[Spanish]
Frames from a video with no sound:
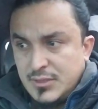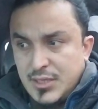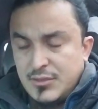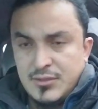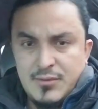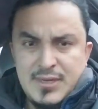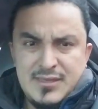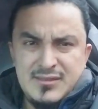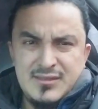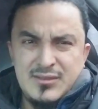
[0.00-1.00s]
ellos no
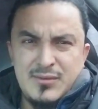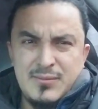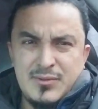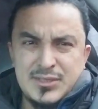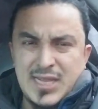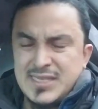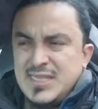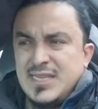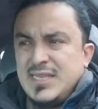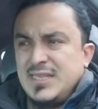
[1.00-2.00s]
van, o sea,
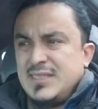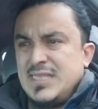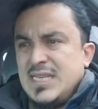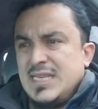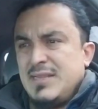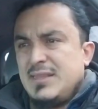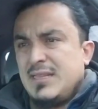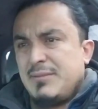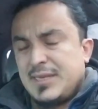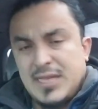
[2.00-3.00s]
quienes, quienes
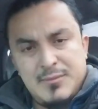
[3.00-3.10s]
de, verdad,